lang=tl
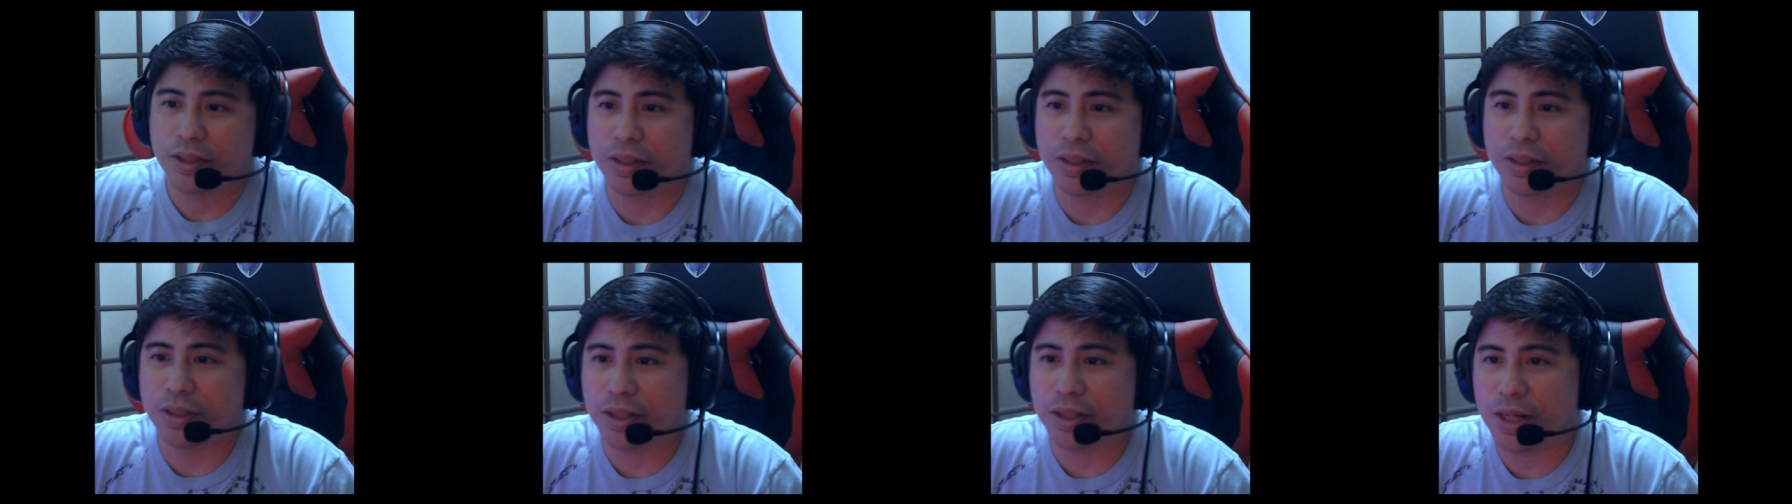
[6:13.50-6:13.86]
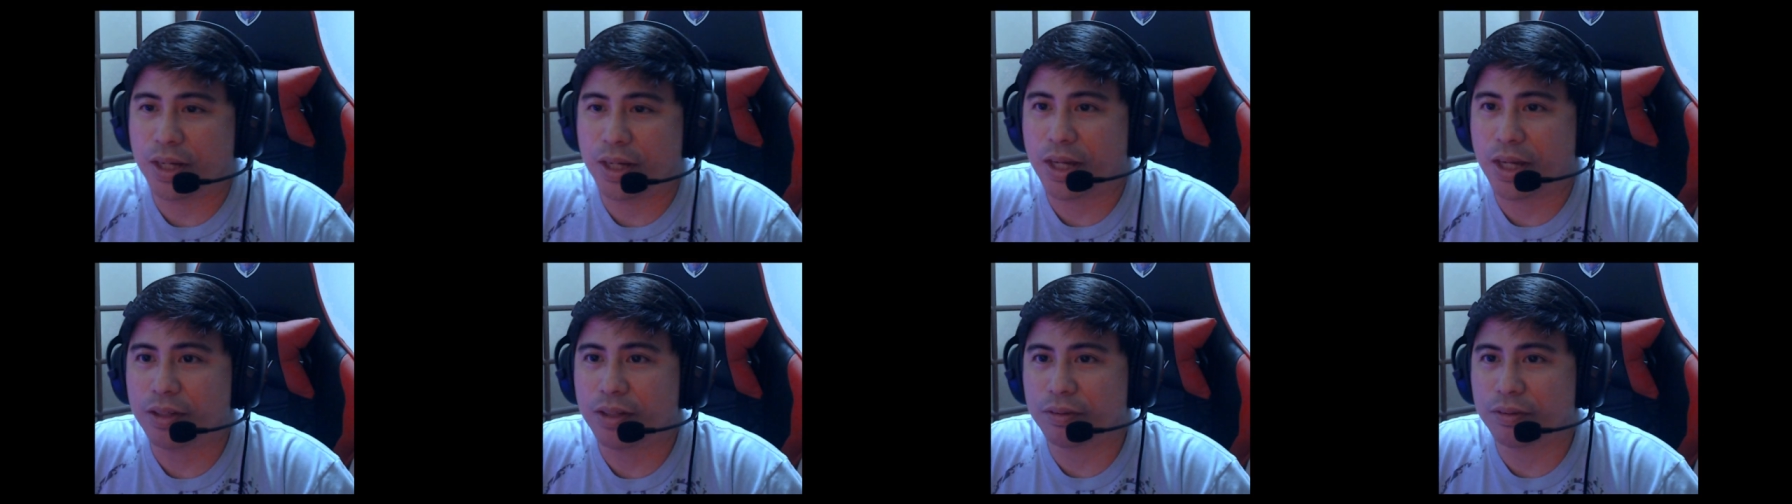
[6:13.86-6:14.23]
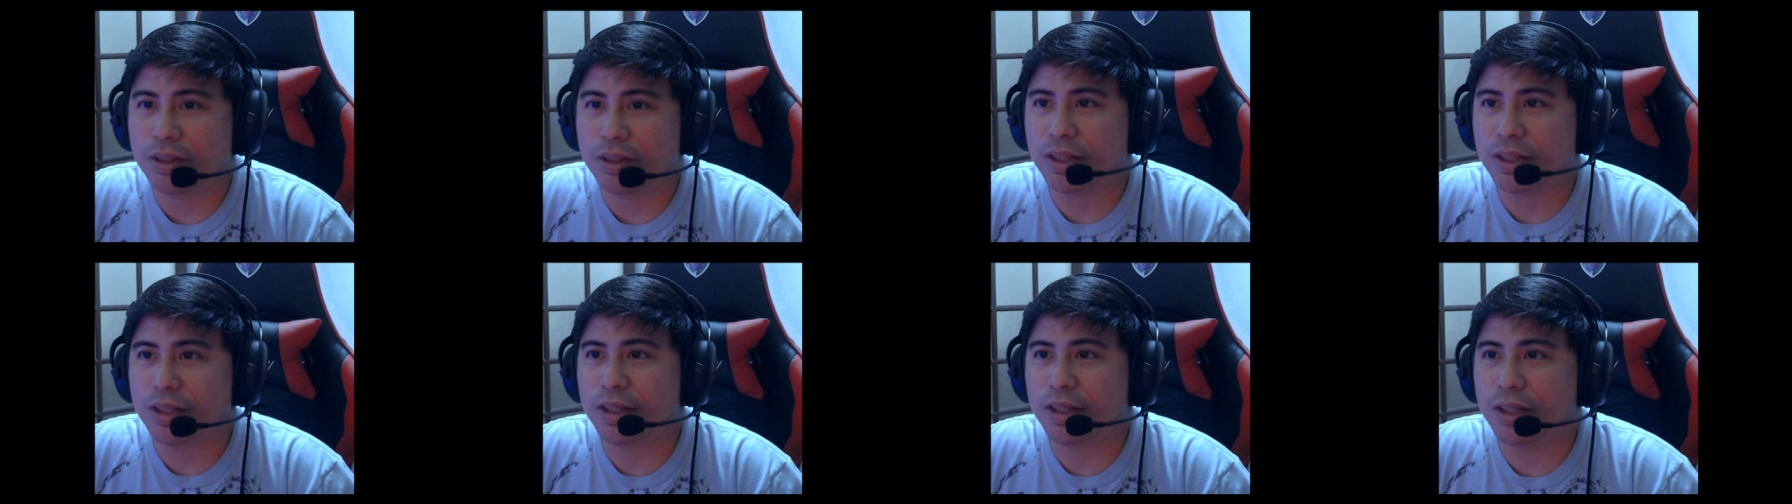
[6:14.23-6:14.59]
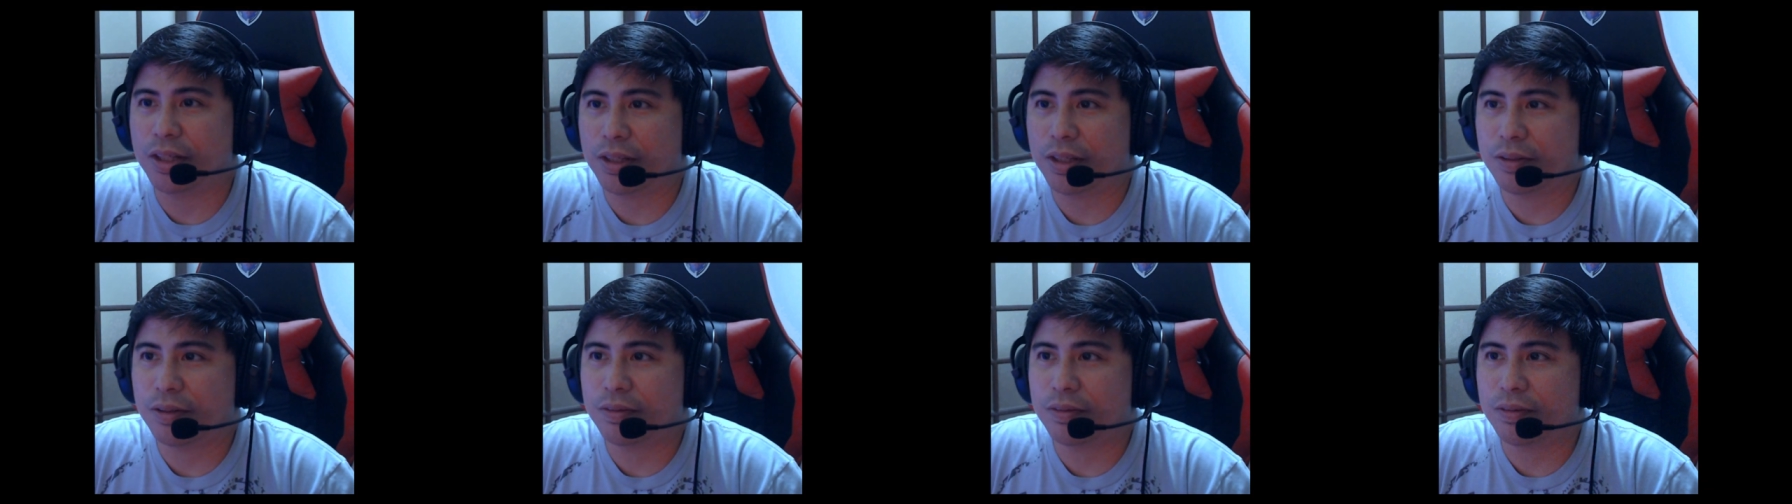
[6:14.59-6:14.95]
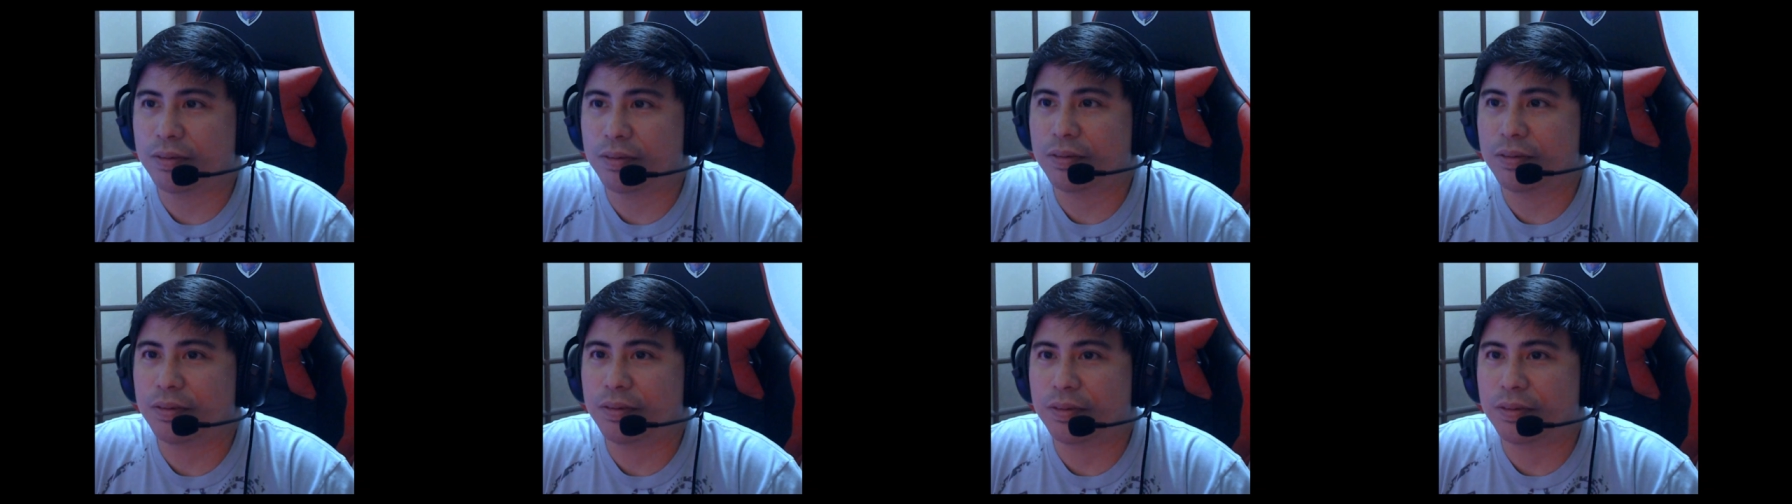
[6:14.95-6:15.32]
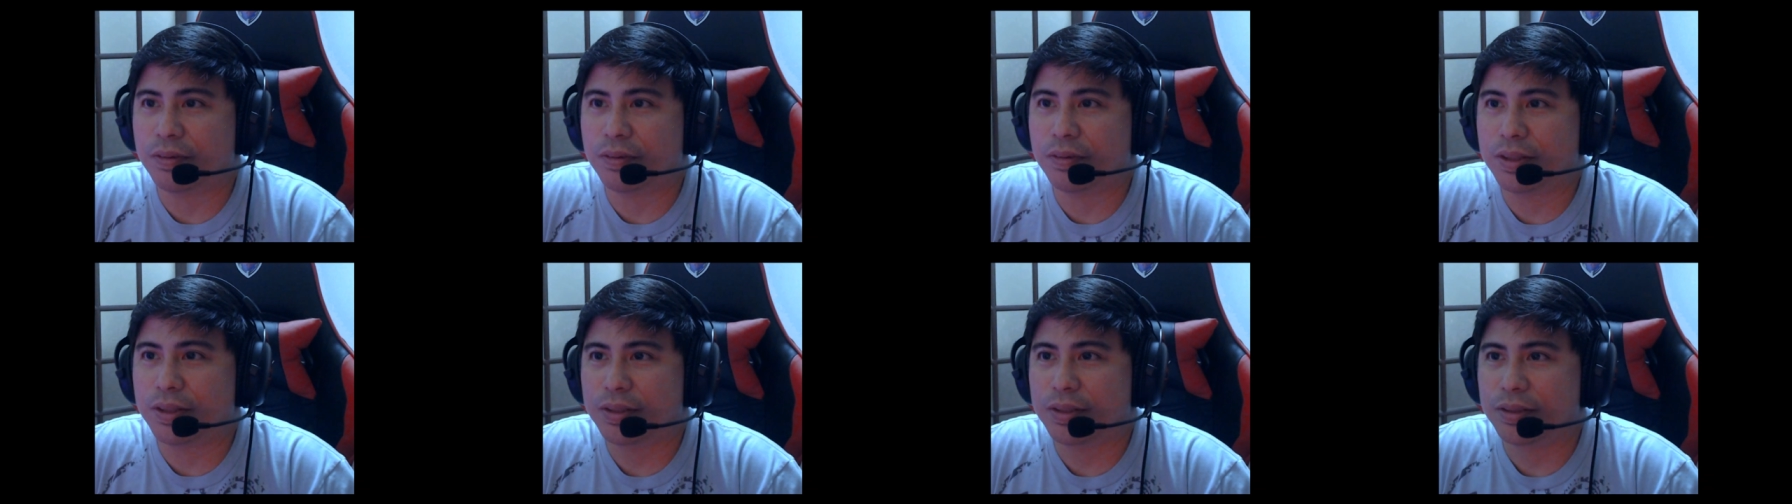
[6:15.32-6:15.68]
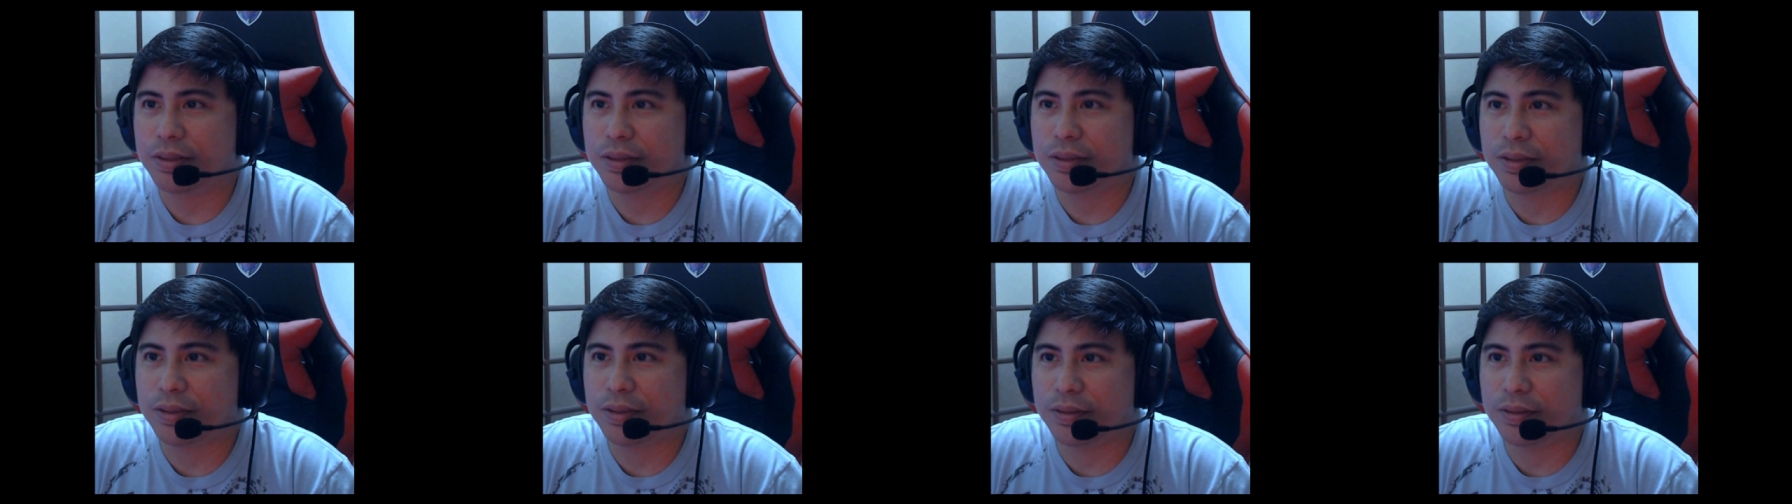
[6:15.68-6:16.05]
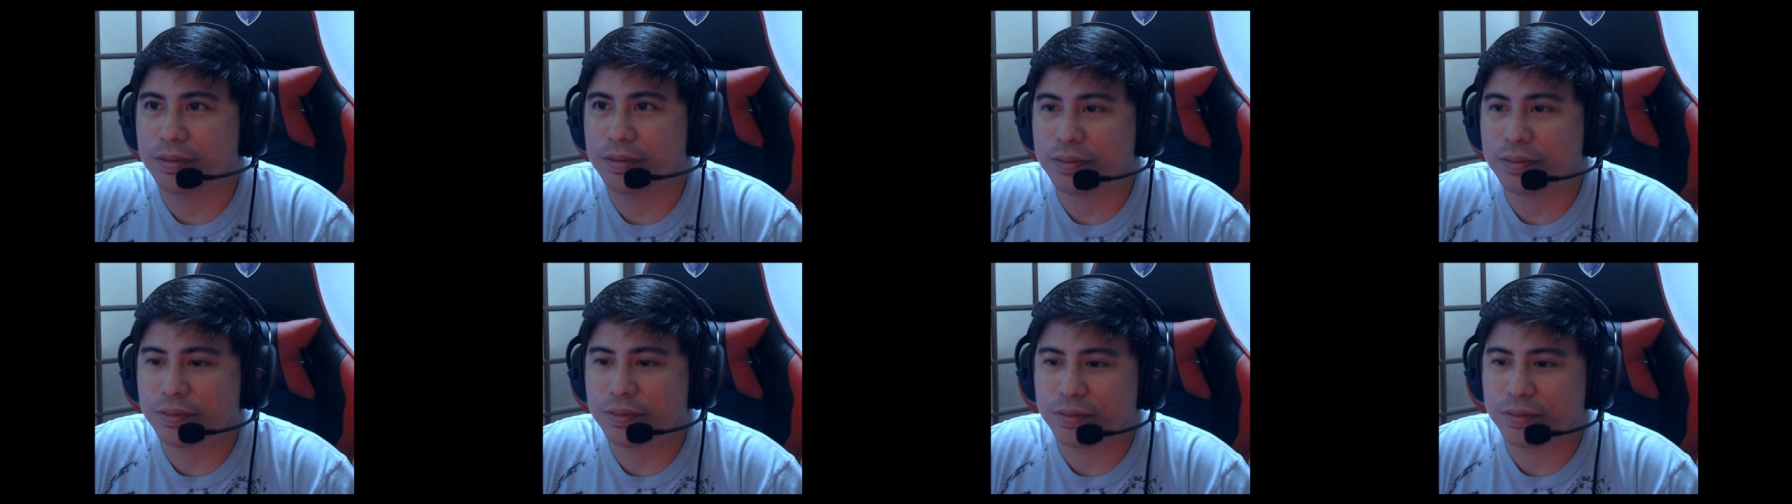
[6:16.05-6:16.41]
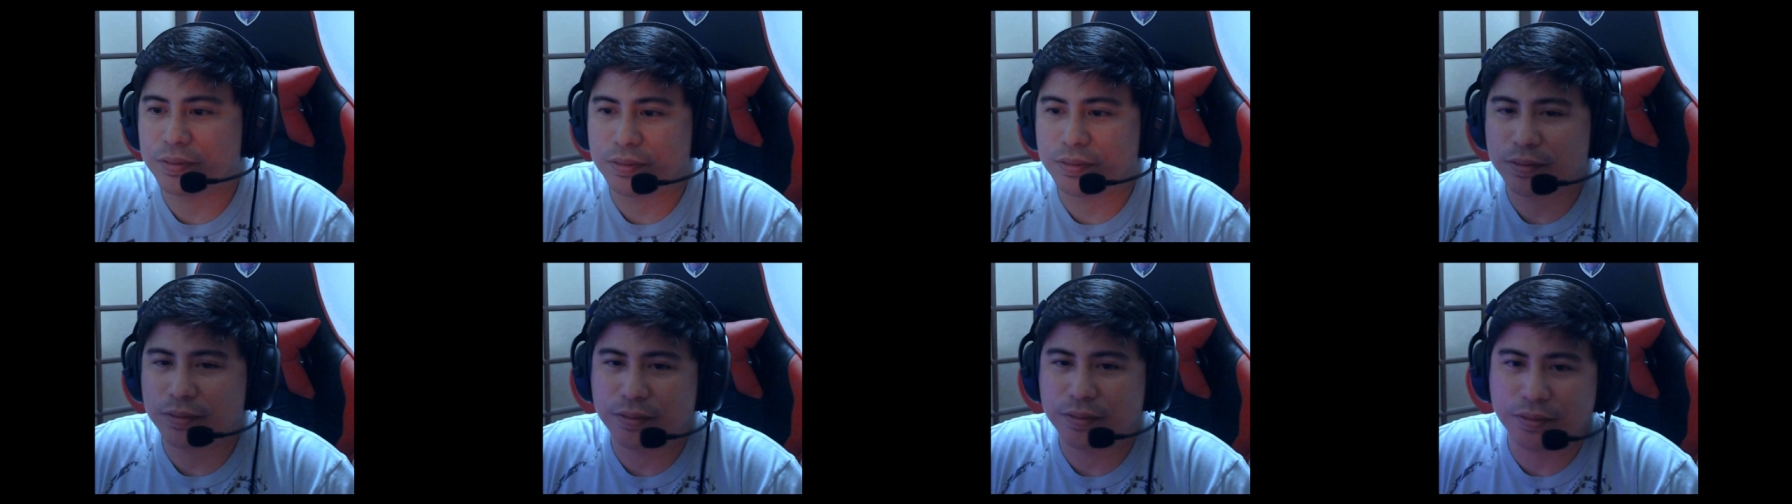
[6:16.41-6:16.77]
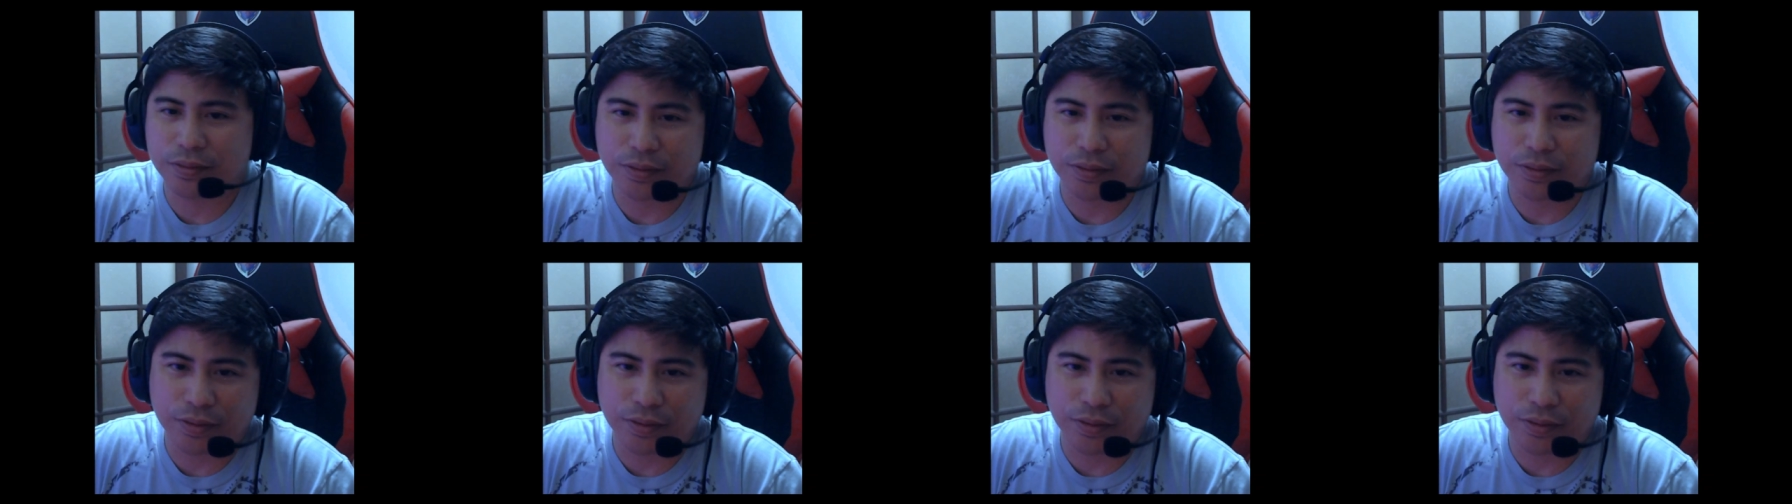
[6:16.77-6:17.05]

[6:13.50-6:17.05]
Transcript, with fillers: nagaano talaga yung, kwan, yung,